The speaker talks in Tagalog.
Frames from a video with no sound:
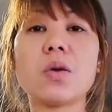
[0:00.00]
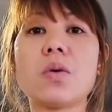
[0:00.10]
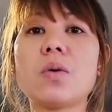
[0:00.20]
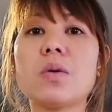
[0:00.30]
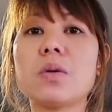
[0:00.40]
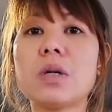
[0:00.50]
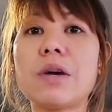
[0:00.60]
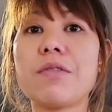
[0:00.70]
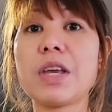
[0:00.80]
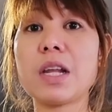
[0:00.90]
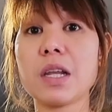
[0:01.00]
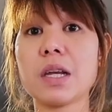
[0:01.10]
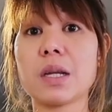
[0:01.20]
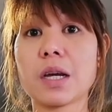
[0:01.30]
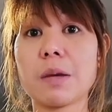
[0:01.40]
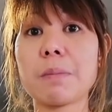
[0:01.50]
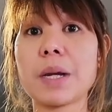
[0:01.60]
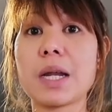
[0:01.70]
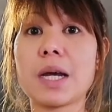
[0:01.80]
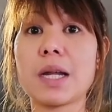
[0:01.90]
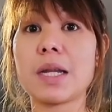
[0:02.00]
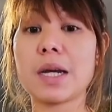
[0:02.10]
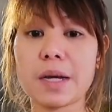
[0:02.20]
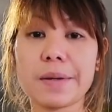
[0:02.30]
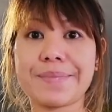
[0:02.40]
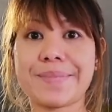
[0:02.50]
yung filling ng empanada.